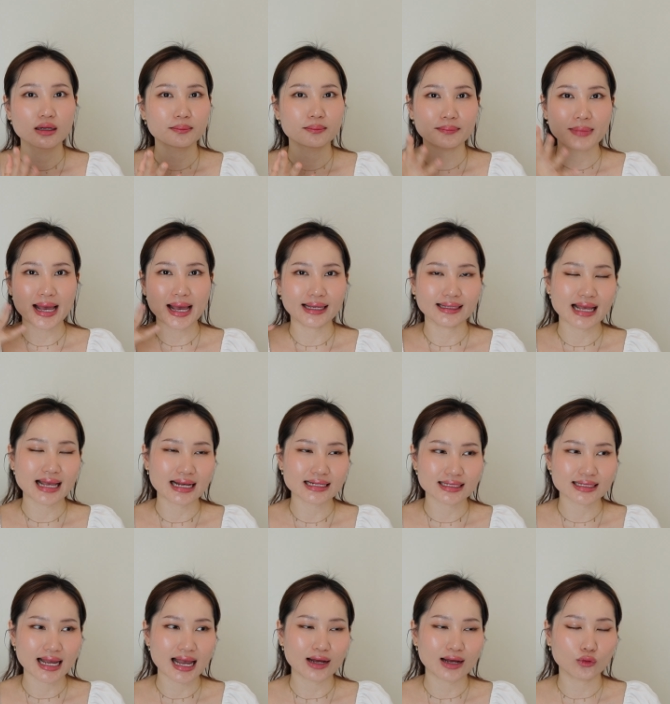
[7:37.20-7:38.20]
แปะยา
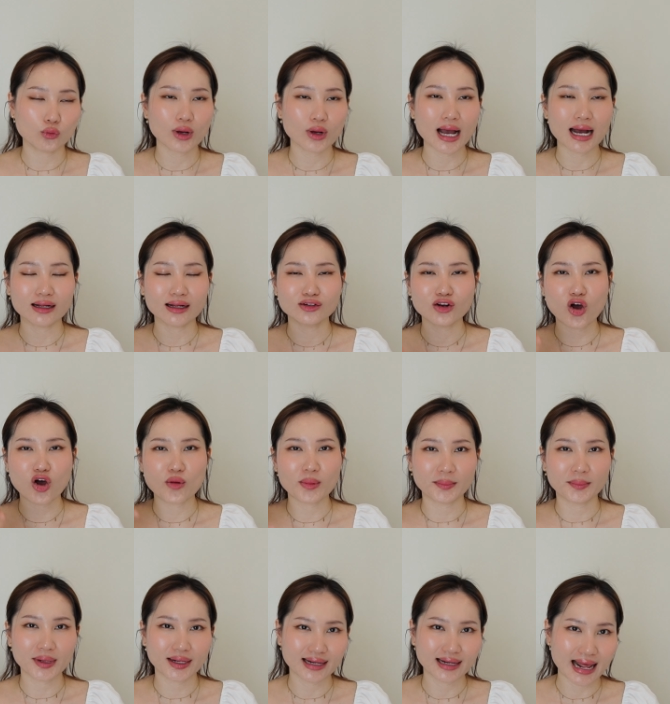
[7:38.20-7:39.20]
ชาทุกครั้งรอแบ
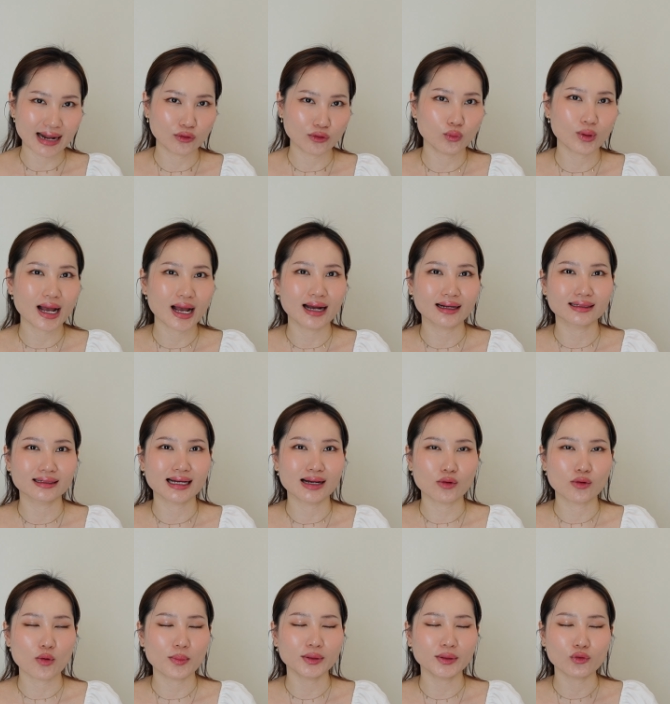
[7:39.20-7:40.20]
บนานๆทุกครั้งนะคะ
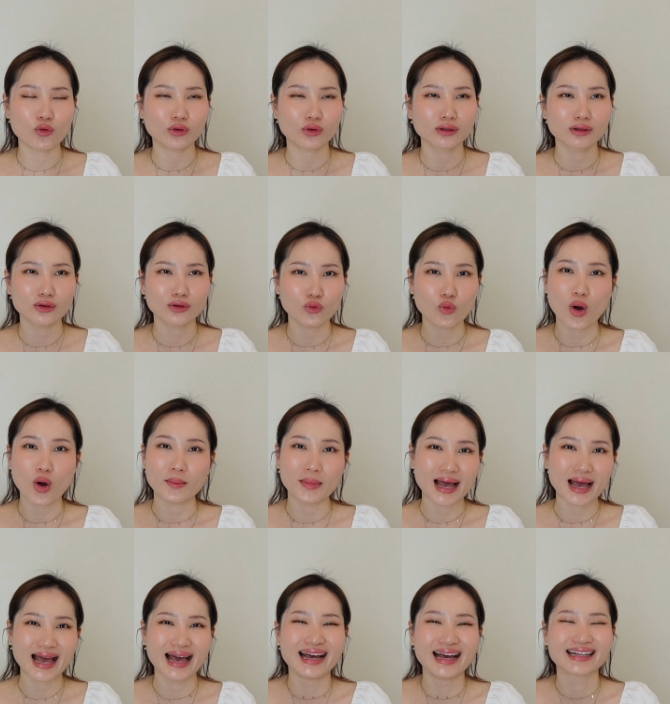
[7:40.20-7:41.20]
เขาเป็นคนกลัว
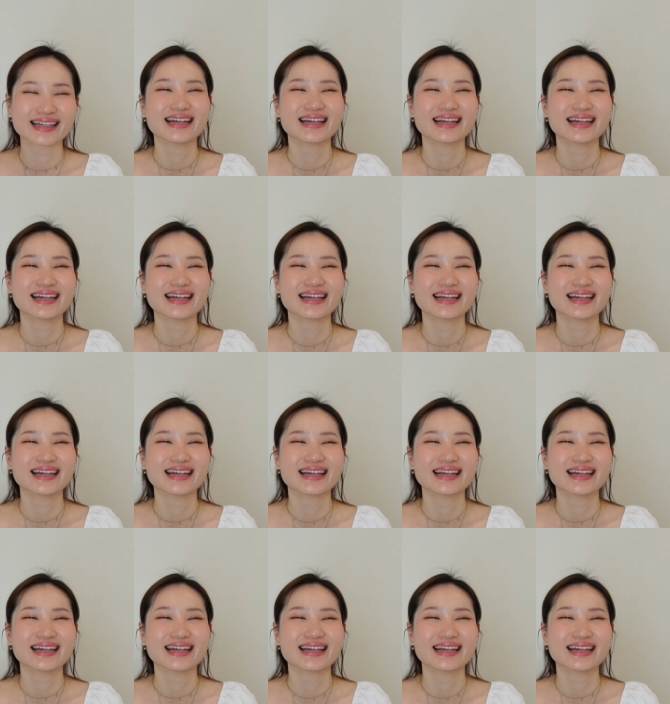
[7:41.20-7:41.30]
มาก